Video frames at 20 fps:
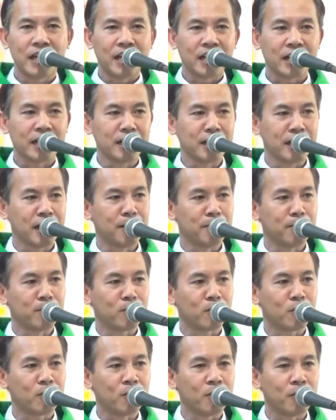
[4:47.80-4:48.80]
Kinh
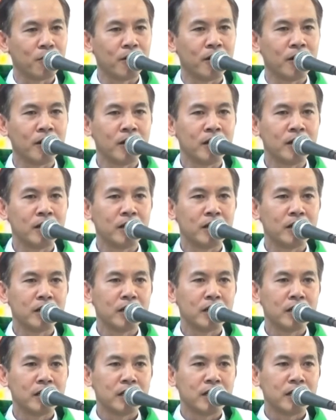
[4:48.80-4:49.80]
nghiệm của
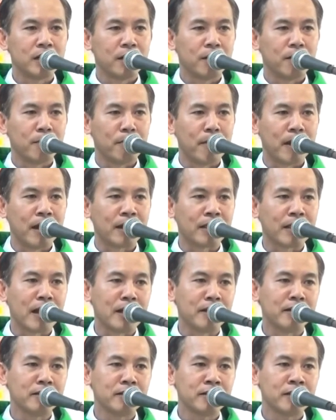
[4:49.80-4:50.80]
mẹ
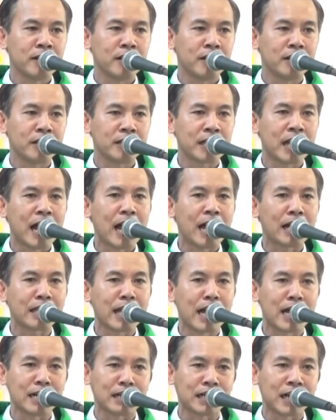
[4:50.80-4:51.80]
Thánh Teresa
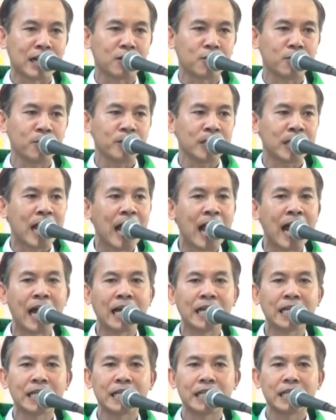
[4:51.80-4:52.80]
thành Calcutta,
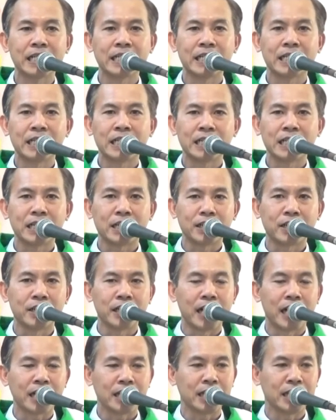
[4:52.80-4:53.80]

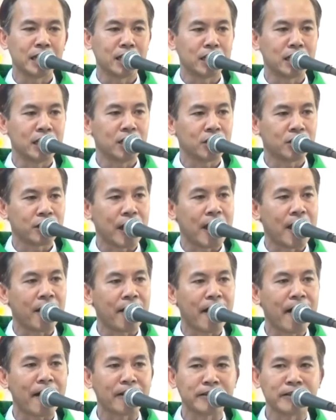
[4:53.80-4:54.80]
người đã từng chia sẻ
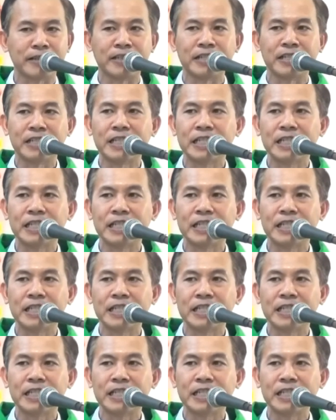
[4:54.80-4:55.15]
rằng